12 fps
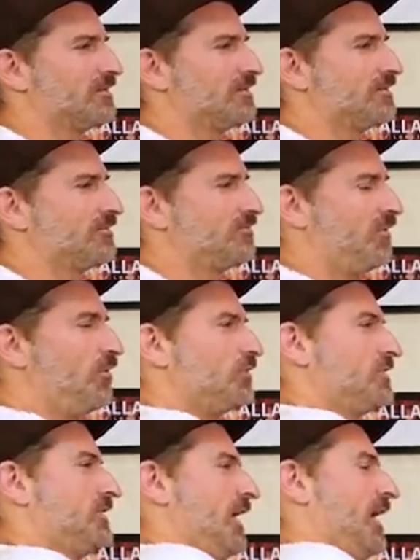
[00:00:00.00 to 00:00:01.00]
le monde dans Pas
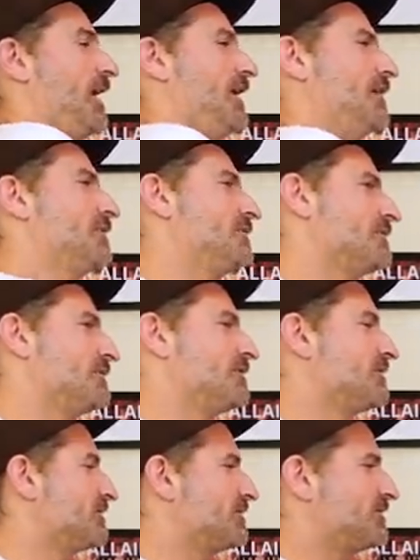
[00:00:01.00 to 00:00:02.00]
autant,
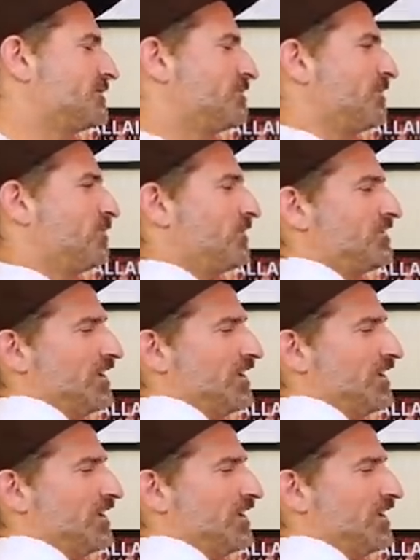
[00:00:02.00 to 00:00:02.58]
Je peux pas,